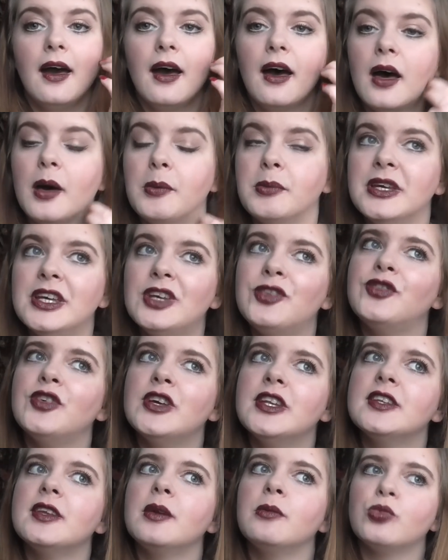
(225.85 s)
Ähm, ich
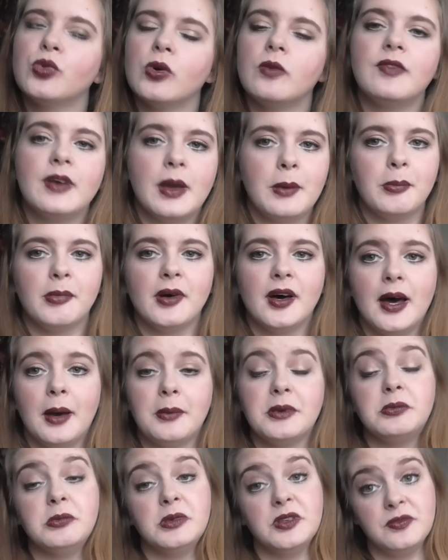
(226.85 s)
finde, im November
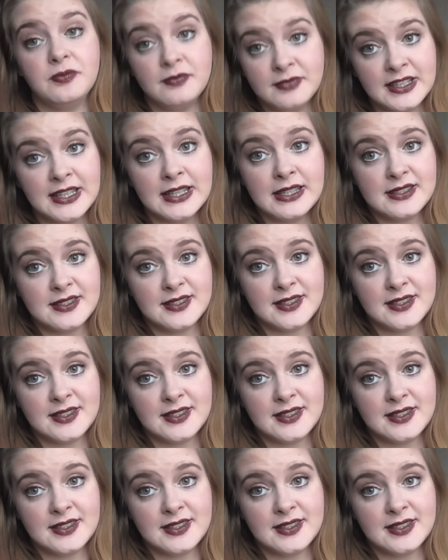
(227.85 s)
habe ich mich wirklich